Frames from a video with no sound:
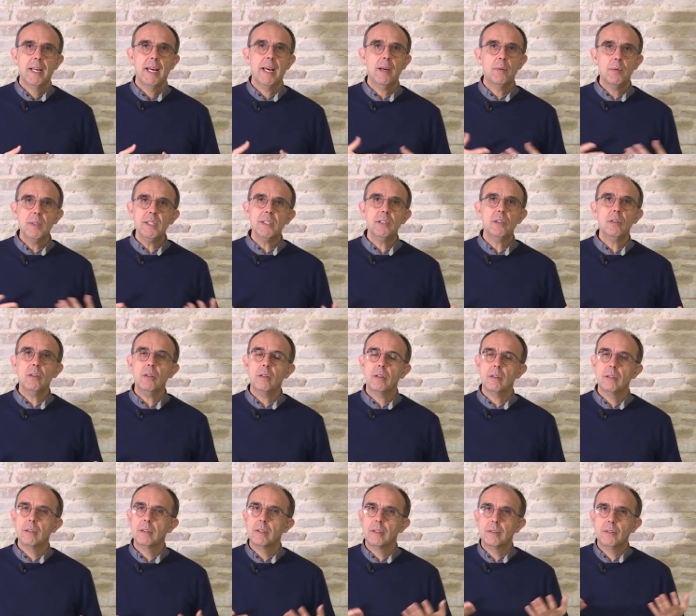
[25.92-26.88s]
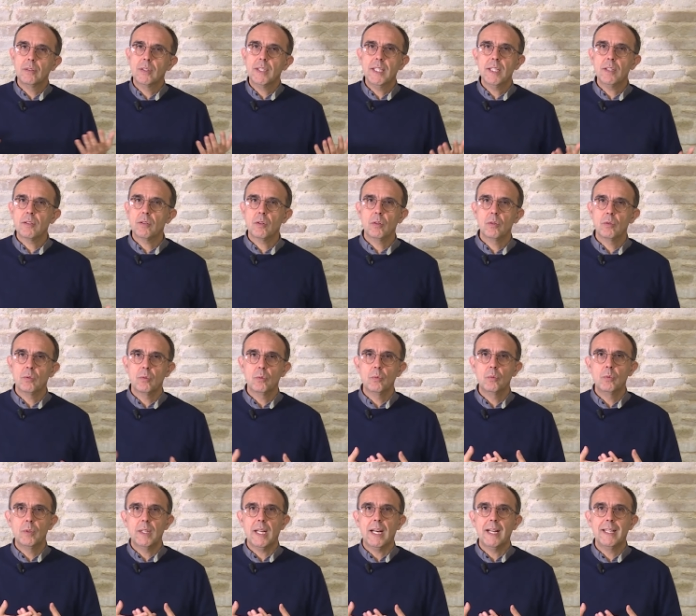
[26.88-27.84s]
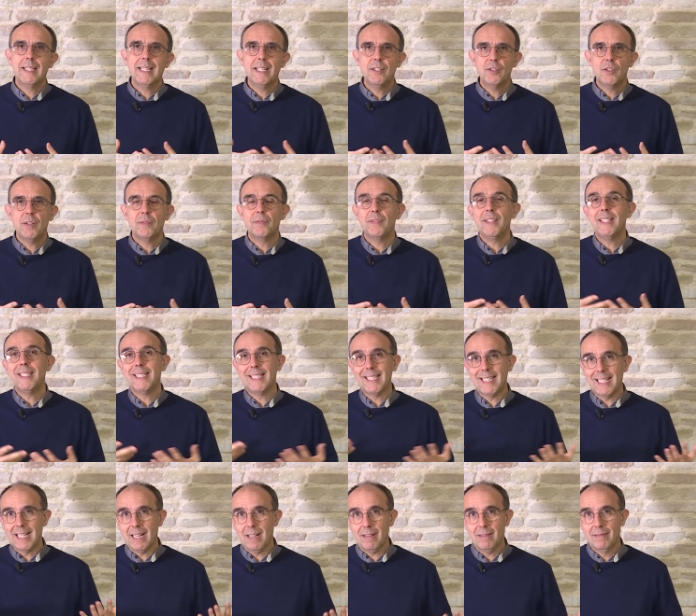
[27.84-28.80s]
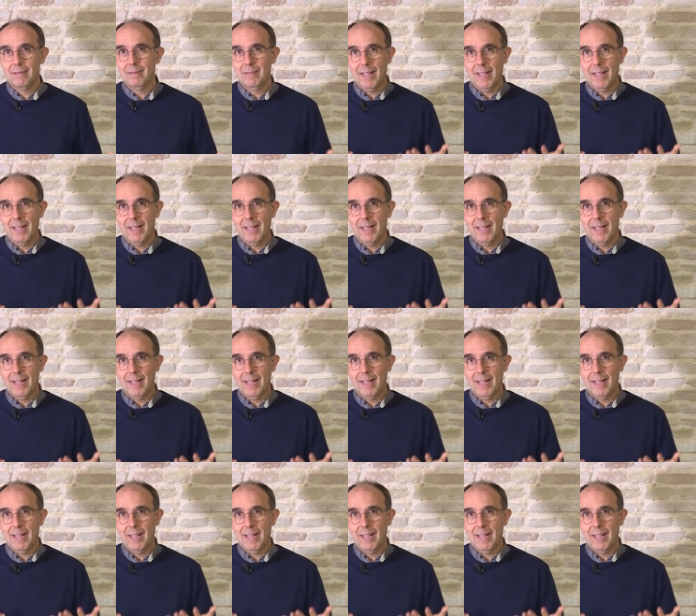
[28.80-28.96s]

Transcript: E questo eh, non è solo una legge fisica,